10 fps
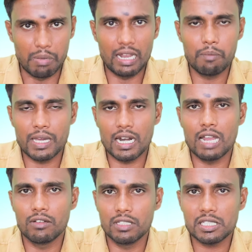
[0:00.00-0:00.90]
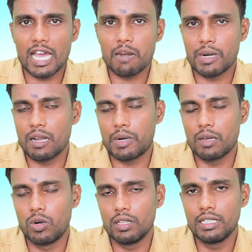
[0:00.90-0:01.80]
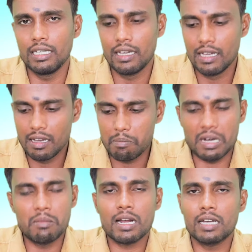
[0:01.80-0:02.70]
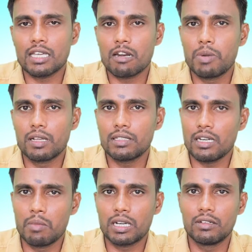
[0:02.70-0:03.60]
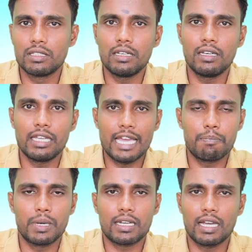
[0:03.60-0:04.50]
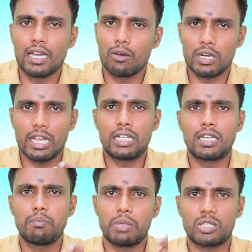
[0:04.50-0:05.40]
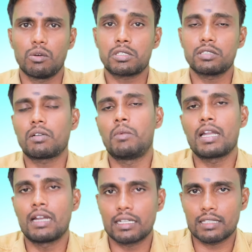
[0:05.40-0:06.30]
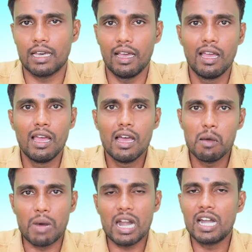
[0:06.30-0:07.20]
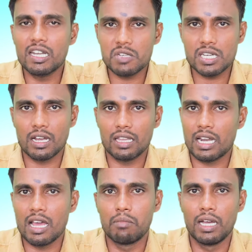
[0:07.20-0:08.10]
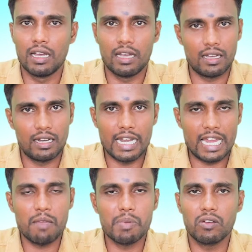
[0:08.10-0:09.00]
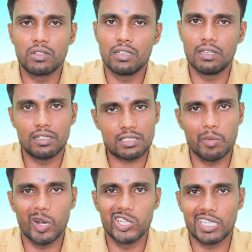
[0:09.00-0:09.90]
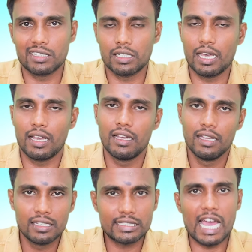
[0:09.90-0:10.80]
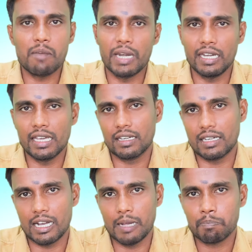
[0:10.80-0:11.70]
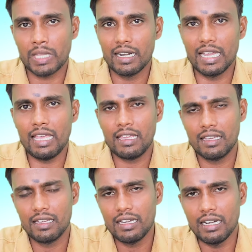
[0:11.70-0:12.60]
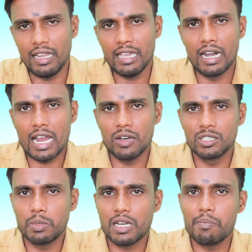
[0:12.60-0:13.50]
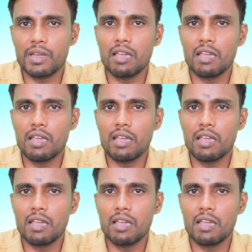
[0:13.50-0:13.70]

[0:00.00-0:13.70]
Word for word: பல பேரால வந்து ஷேர் பண்ணப்படும் பொழுது பாமக தரப்புல இருந்து நமக்கு வந்து ஏற்பட்ட ஒரு எட்டு பத்து வருஷத்துக்கு முன்னாடி நடத்தின மாநாட்டு விஷயங்களை தான் நாம நிறைய பேர் வந்து சமூக வலைதளத்துல ஷேர் பண்ணிட்டே இருக்கிறாங்க டே நீங்க என்னடா வந்து பாத்தீங்கன்னா